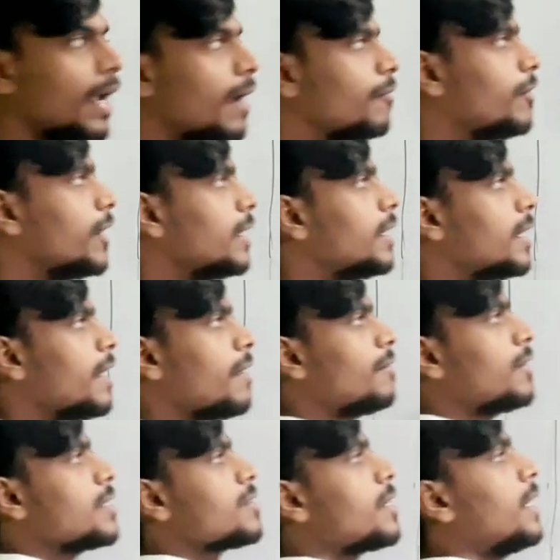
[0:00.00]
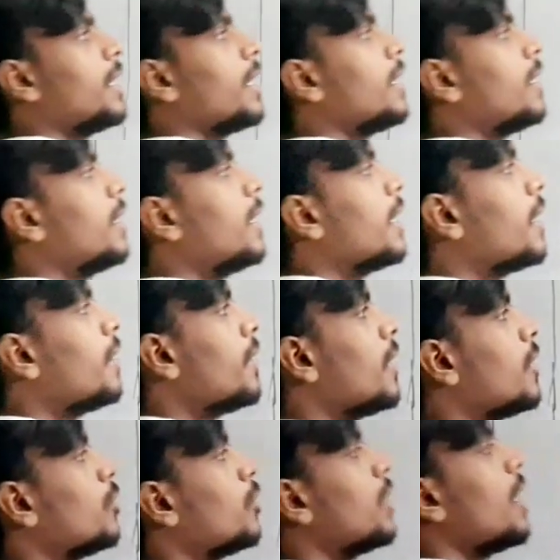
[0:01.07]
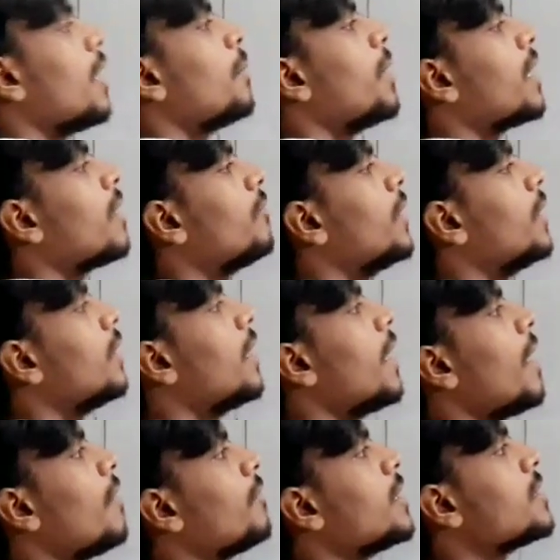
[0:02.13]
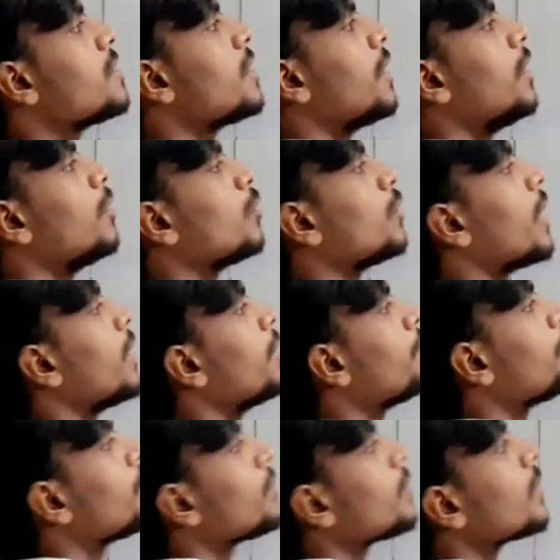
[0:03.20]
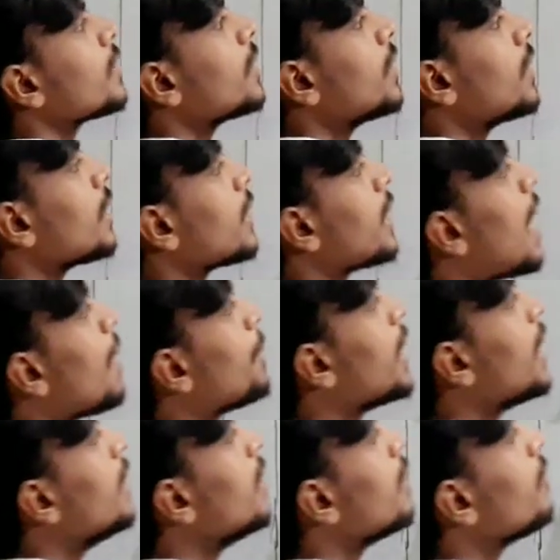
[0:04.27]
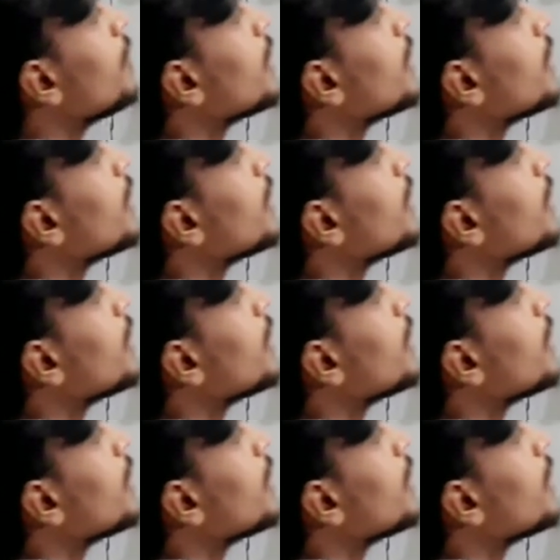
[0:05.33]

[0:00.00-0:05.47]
है वेटेड एवरेज रेट है ठीक है तो ये हमारा वेटेड एवरेज रेट होता है यहां पर एंट्री